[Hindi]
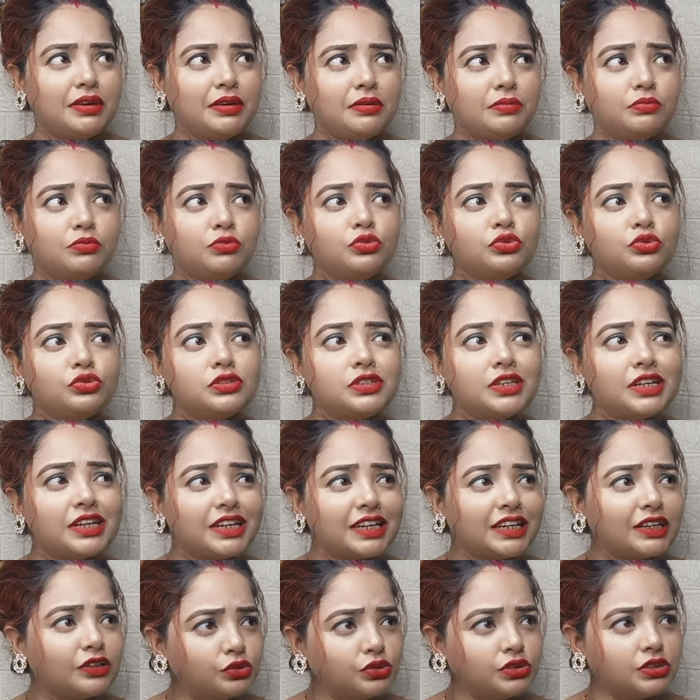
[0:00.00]
में
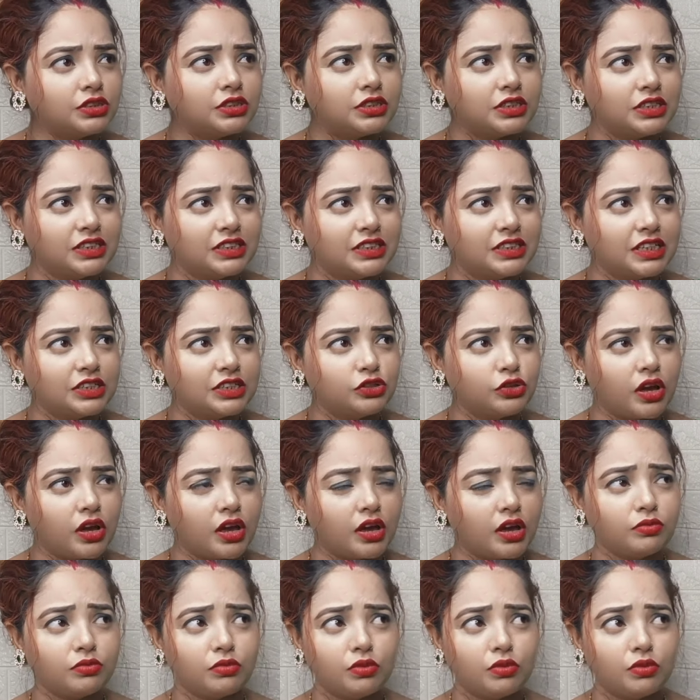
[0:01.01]
मुझे कुछ चीज़ें जो हैं